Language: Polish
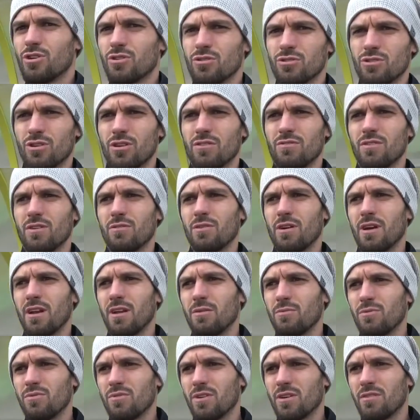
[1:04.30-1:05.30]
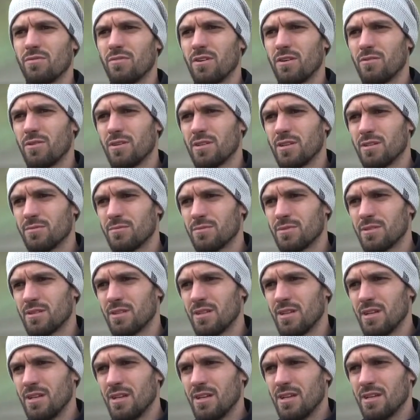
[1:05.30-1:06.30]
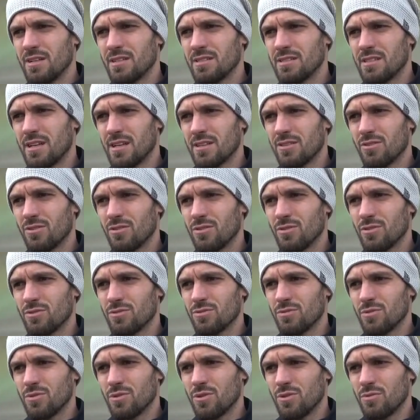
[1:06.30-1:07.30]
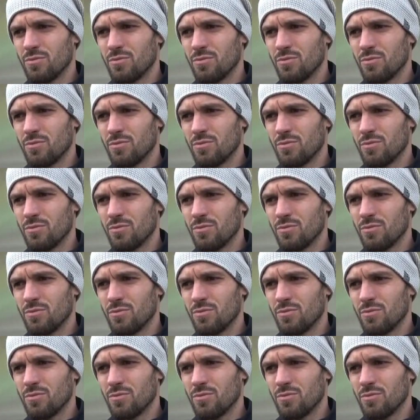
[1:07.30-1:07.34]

kontrował, ale mówię chwała nam za to, że